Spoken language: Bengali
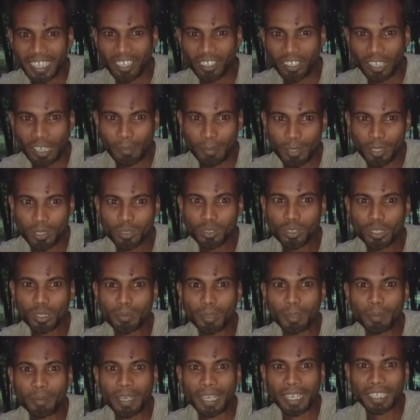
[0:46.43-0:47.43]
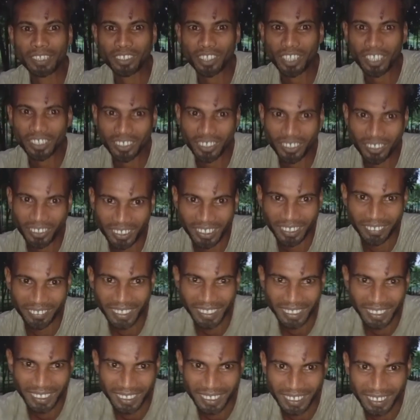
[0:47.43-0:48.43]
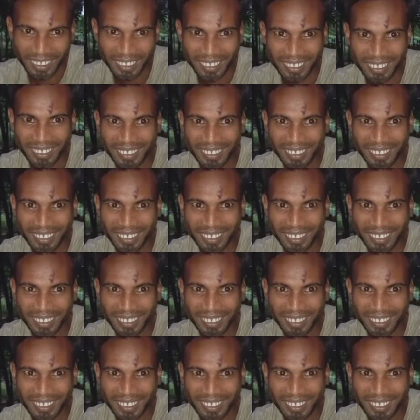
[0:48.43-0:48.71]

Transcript: এখন আমরা সুন্দরভাবে গাড়ি চলাচল করতে পারতেছি